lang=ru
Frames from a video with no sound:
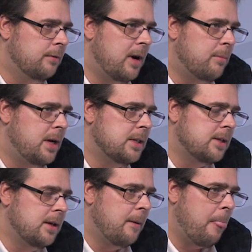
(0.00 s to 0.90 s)

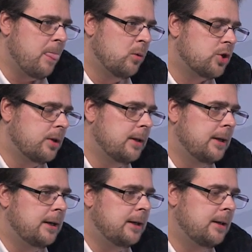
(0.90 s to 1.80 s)
информации, нужен
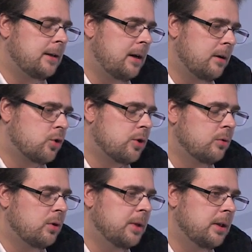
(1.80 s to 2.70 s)
а, хороший
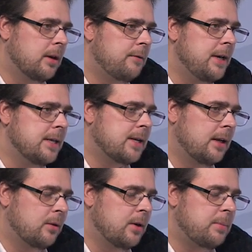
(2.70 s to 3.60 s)
удобный интерфейс,
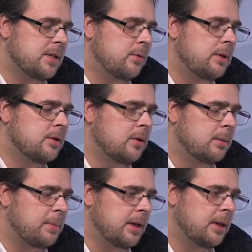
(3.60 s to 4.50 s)
который позволит все
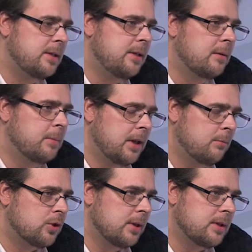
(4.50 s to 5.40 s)
это проанализировать,
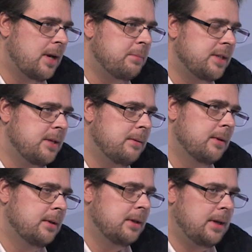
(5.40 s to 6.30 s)
потому что записи
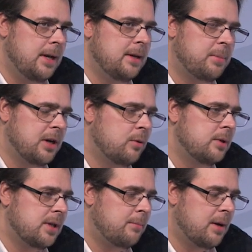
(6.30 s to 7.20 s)
э, реально
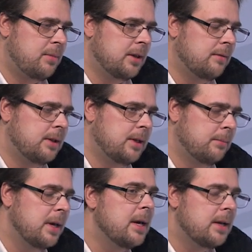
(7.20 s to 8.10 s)
приходится обрабатывать
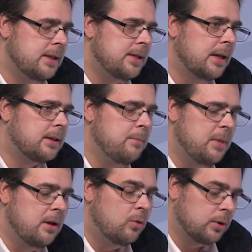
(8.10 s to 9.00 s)
там десятки
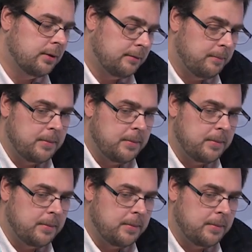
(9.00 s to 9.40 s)
миллионов.